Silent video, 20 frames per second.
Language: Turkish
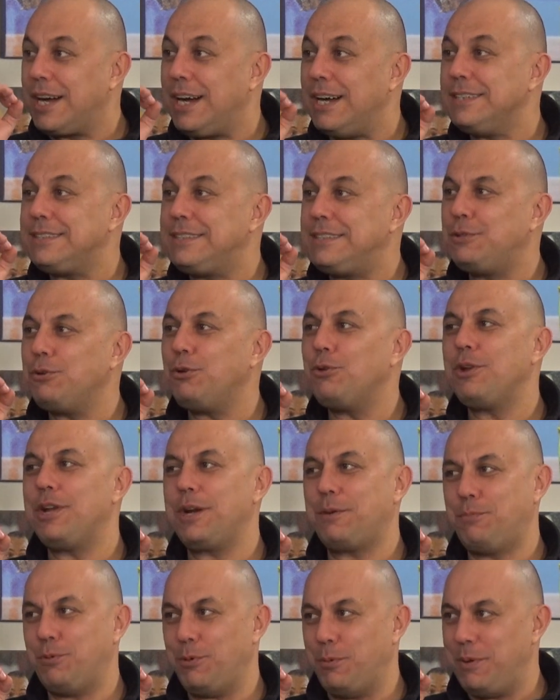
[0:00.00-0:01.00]
Kantite
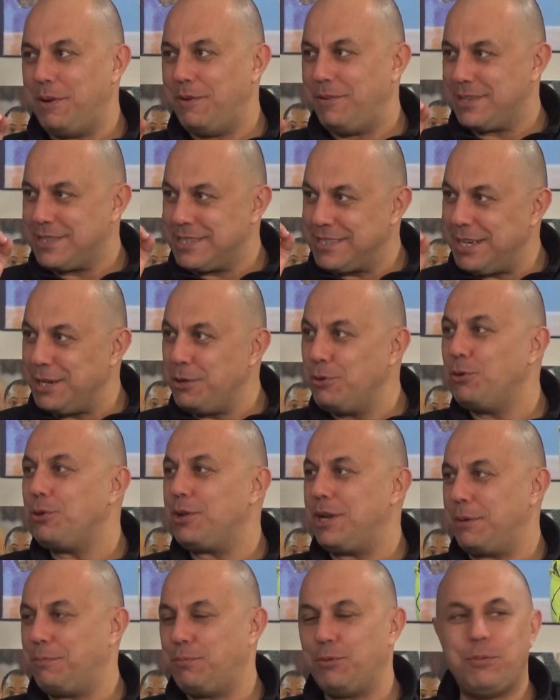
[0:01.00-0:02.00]
olarak problem var, sayı
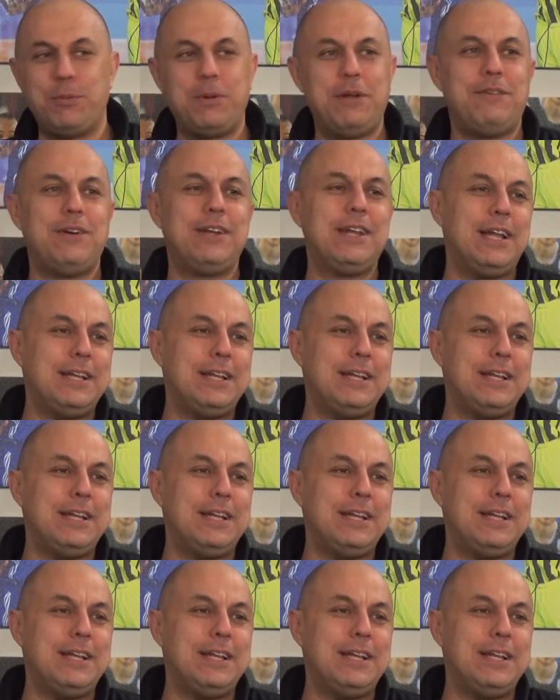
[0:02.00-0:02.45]
olarak problem var.